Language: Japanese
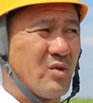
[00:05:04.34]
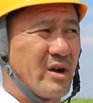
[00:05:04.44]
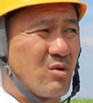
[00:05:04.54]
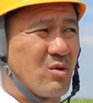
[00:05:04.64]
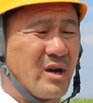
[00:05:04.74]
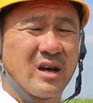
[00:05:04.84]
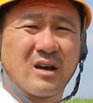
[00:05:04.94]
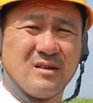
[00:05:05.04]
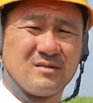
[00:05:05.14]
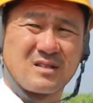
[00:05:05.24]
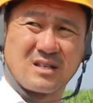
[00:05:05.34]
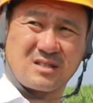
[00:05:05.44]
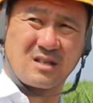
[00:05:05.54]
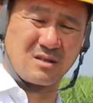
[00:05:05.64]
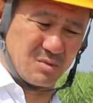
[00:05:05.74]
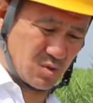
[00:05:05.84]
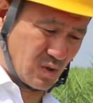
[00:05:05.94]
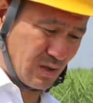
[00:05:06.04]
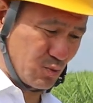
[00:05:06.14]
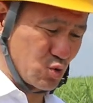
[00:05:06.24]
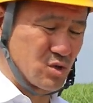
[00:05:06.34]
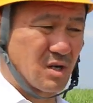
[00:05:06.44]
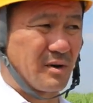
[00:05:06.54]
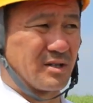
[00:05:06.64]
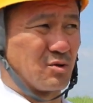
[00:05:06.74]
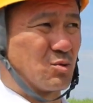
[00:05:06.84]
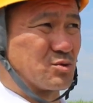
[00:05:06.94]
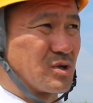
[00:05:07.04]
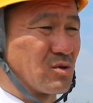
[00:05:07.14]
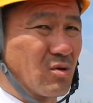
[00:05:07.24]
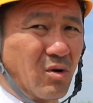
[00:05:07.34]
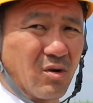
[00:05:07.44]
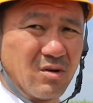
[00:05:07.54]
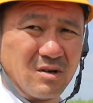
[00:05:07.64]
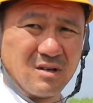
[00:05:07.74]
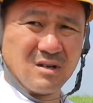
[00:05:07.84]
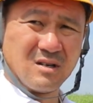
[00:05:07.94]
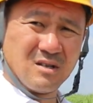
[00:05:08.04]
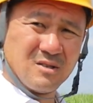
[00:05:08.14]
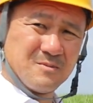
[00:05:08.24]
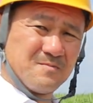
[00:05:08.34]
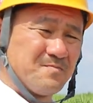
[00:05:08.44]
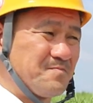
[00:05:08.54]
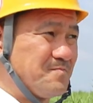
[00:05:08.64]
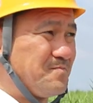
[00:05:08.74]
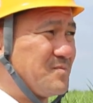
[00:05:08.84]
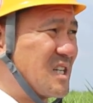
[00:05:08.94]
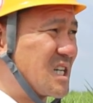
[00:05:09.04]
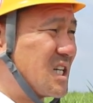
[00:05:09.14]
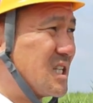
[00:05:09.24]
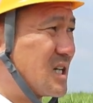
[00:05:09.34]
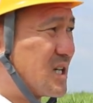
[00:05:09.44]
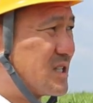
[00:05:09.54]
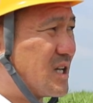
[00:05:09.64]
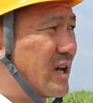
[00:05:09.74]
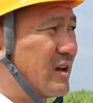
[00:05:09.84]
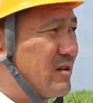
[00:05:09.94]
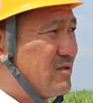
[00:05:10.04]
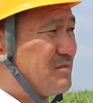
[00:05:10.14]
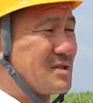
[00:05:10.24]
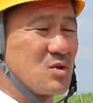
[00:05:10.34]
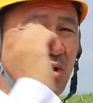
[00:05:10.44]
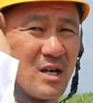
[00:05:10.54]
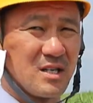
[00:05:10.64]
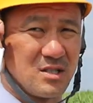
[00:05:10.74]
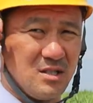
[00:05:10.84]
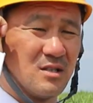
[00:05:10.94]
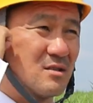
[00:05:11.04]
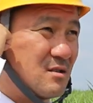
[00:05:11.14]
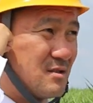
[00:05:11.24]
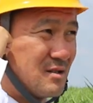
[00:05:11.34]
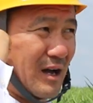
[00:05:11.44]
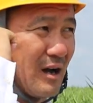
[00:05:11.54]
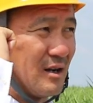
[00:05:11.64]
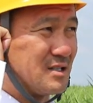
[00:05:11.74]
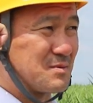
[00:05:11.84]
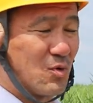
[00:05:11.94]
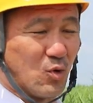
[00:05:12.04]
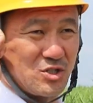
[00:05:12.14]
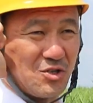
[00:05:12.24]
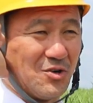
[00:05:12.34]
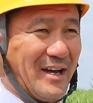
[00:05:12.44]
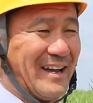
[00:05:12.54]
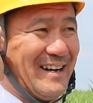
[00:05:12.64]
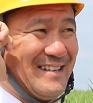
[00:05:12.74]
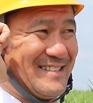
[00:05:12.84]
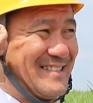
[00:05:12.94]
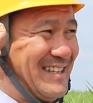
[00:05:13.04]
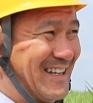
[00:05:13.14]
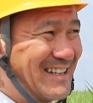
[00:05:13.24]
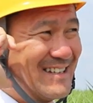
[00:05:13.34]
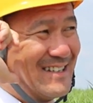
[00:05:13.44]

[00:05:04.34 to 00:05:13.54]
女の子ね刺しちゃって、まあ、それはもうそいつが悪いと思うんですけど、うん、なかなかね、まあ、そういう話なんかいつもオチのない話で、うん、